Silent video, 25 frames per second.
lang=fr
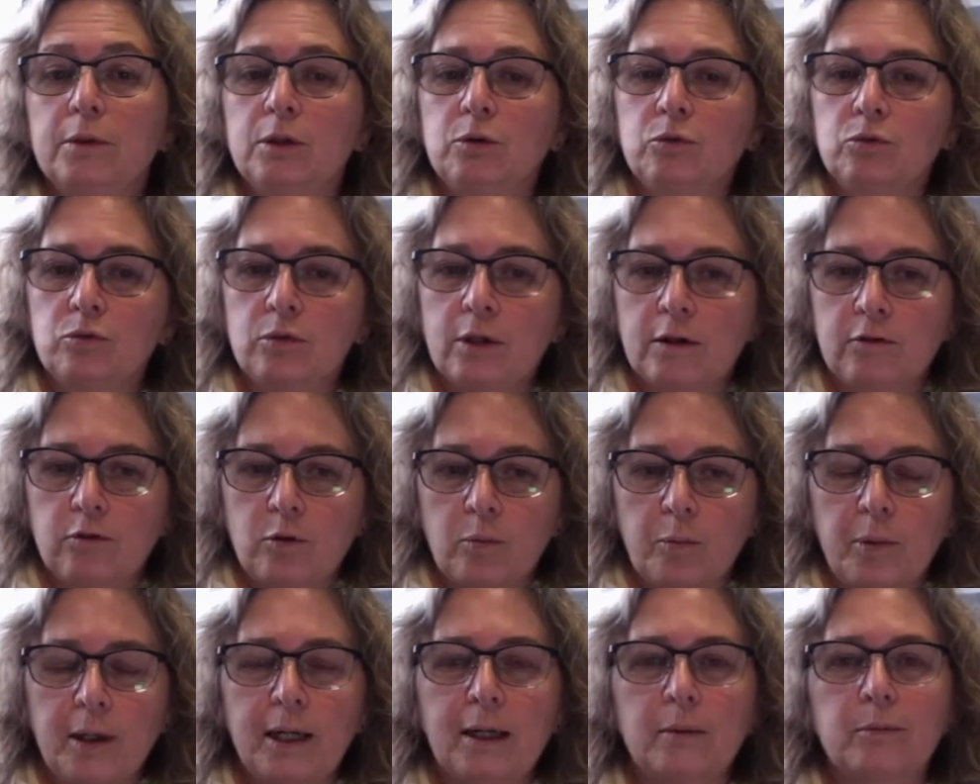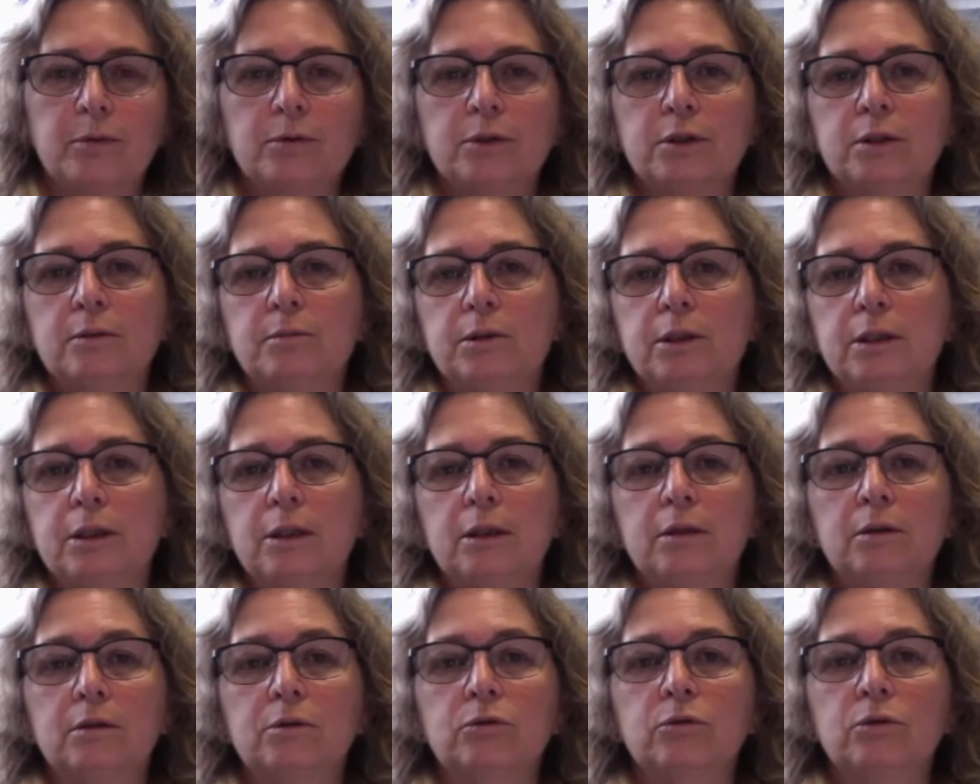mais nous n'avons pas la
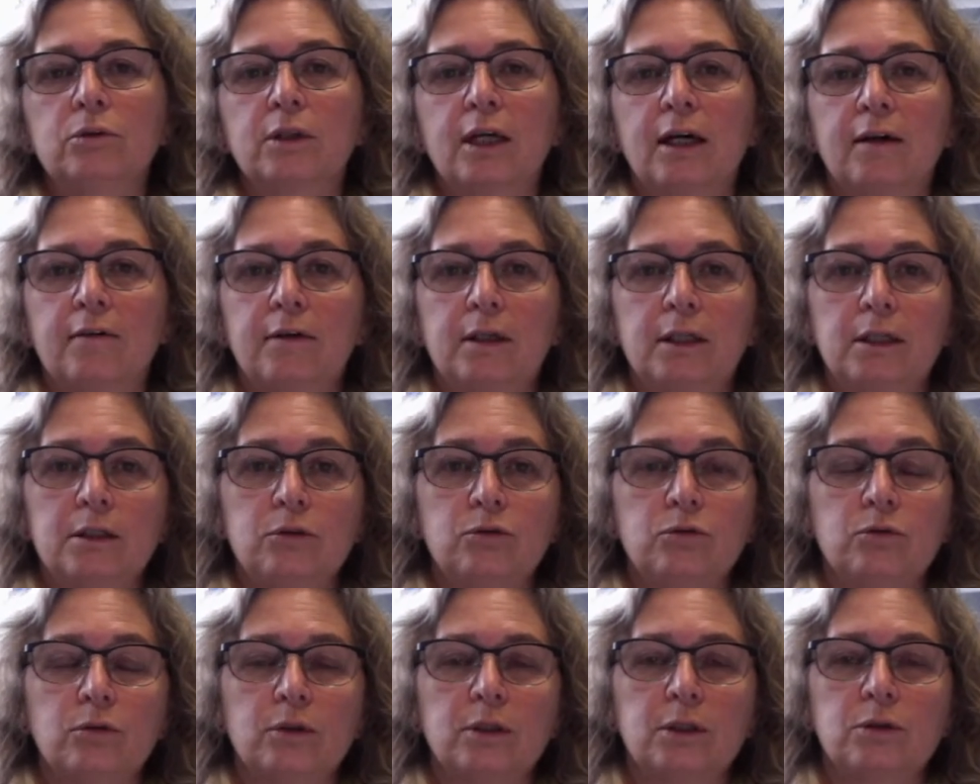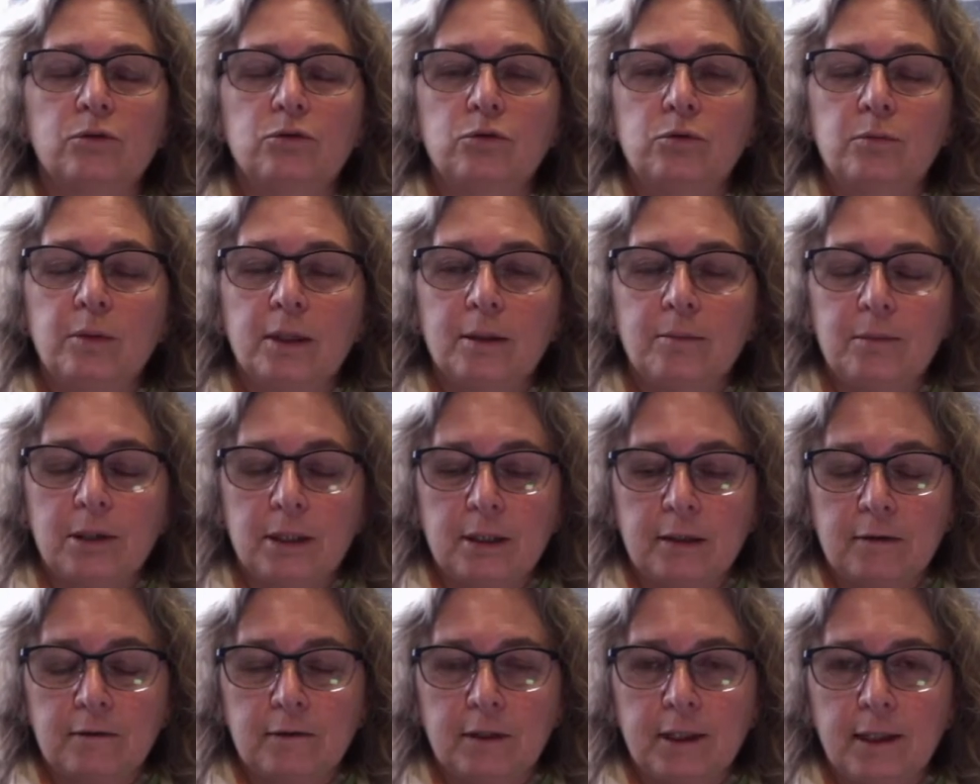possibilité de travailler sur des humains,
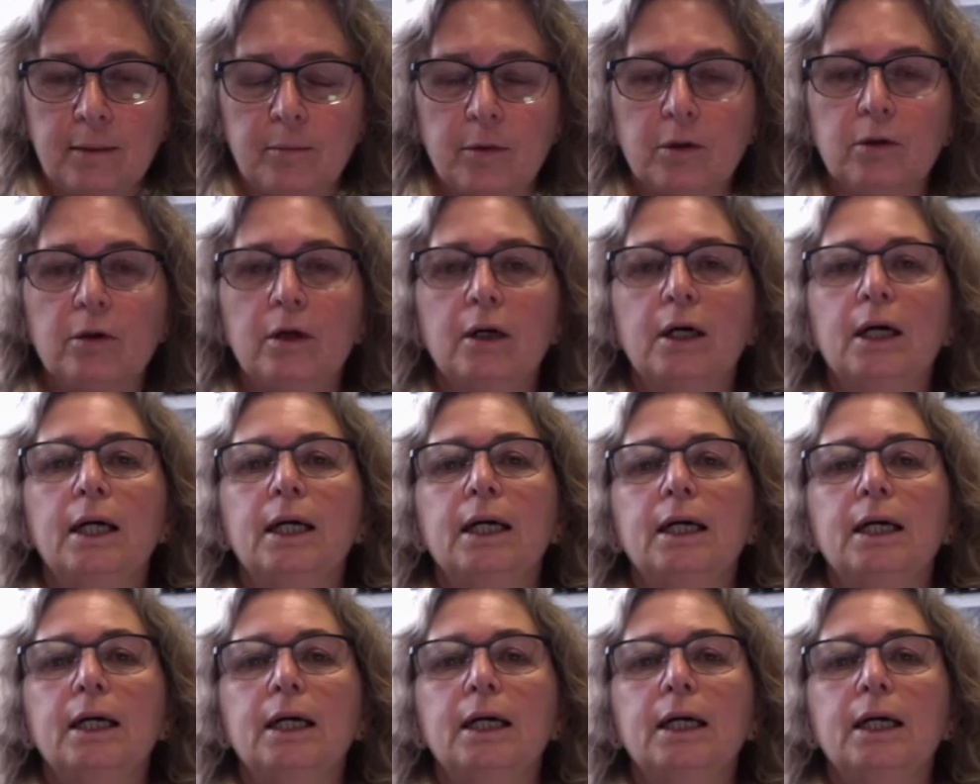bien évidemment.